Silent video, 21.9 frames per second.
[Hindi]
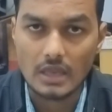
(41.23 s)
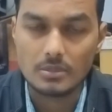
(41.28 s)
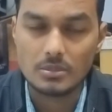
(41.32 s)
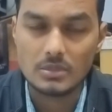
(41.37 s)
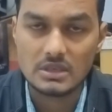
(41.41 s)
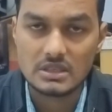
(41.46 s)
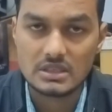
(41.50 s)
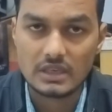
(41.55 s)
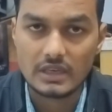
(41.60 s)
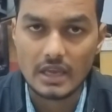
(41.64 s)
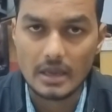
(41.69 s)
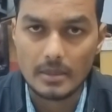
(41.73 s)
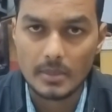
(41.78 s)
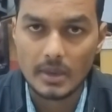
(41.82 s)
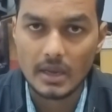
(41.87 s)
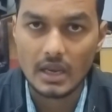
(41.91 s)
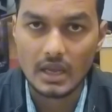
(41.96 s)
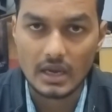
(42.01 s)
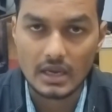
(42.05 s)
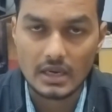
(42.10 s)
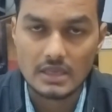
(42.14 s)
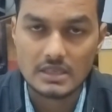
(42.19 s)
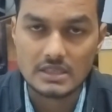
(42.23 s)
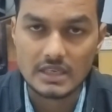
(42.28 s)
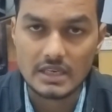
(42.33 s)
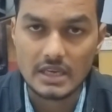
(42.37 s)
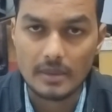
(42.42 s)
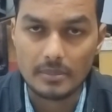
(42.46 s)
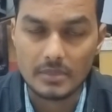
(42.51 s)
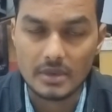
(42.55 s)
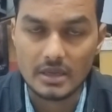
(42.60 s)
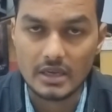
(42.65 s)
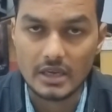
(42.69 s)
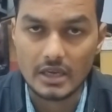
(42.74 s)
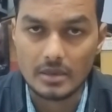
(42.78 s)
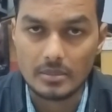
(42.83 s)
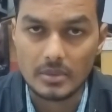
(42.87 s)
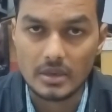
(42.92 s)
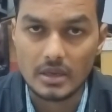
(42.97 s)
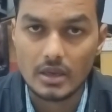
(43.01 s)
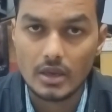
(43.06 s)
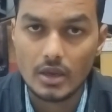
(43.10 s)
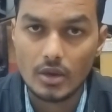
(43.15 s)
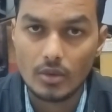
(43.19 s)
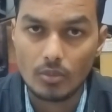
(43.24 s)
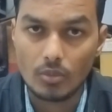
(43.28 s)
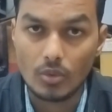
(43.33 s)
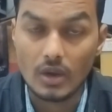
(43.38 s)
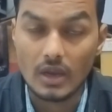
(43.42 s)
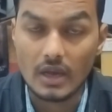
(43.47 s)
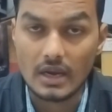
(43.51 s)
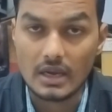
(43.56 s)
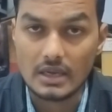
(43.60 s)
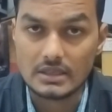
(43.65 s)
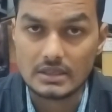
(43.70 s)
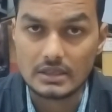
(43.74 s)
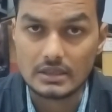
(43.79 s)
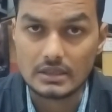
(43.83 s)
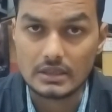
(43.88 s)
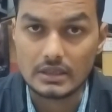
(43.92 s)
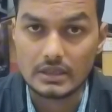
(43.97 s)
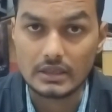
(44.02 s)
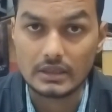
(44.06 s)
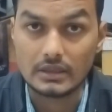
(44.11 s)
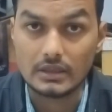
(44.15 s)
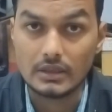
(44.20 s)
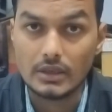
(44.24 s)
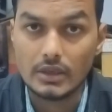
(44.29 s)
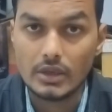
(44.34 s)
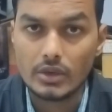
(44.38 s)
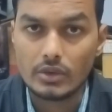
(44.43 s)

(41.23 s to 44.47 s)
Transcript: आदमी इसे कैमरा लगाना चाहे अपने घर में वो लगा सकते हैं